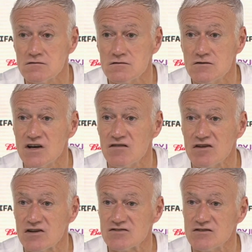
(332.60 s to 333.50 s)
on
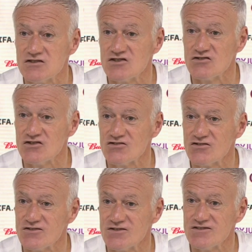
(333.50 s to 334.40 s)
inverse la tendance
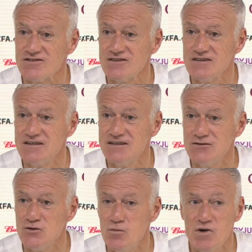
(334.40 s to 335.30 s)
euh,
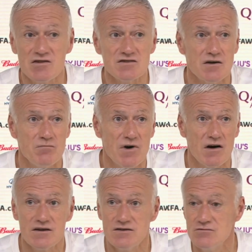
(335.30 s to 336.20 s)
demain, sans
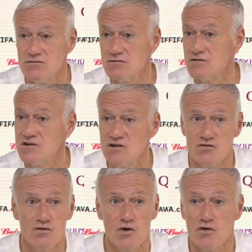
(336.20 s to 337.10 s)
parler de
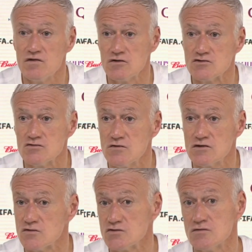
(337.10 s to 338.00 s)
de revanche ou quoi que
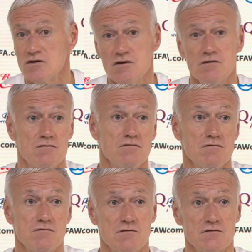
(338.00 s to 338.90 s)
ce soit.
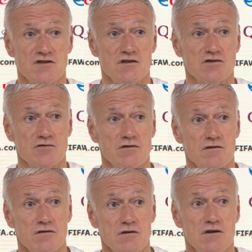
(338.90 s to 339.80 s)

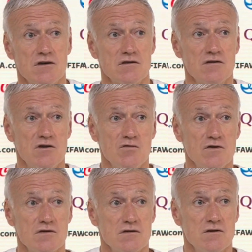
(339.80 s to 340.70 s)
sélectionneur
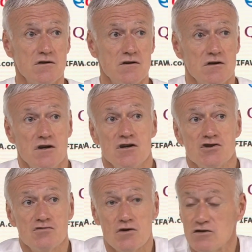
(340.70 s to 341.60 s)
danois et les
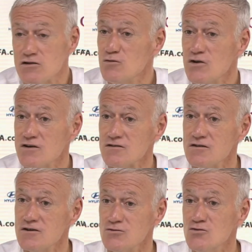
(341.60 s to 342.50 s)
joueurs danois
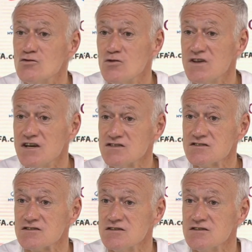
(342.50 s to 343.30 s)
nous connaissent,